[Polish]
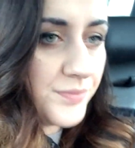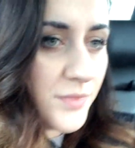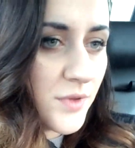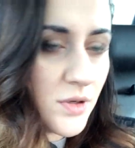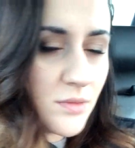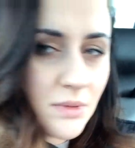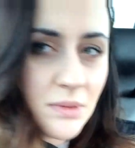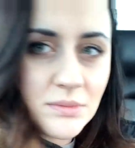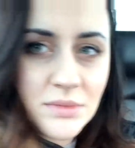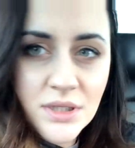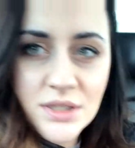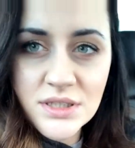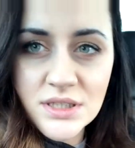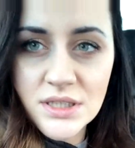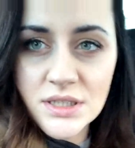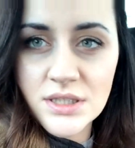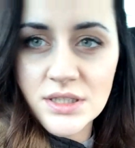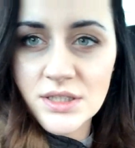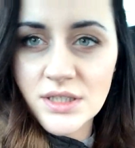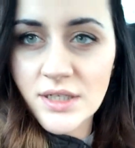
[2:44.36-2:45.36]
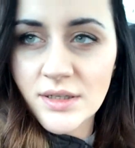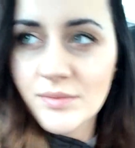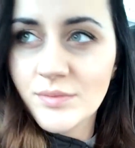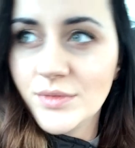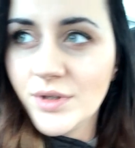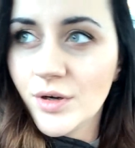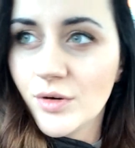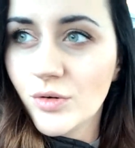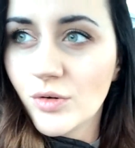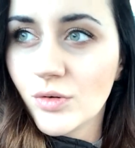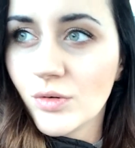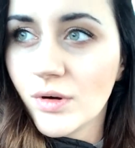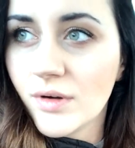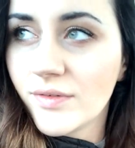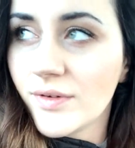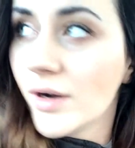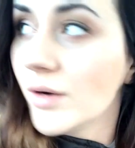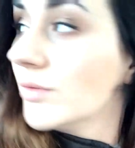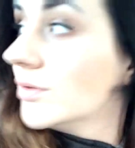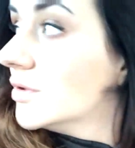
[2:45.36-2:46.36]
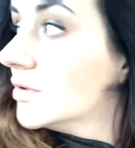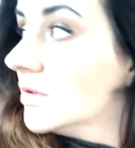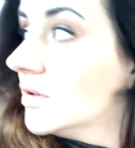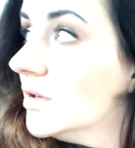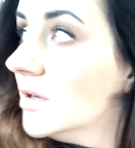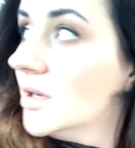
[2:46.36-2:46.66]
No mam nadzieję, że nam nie hukła w auto.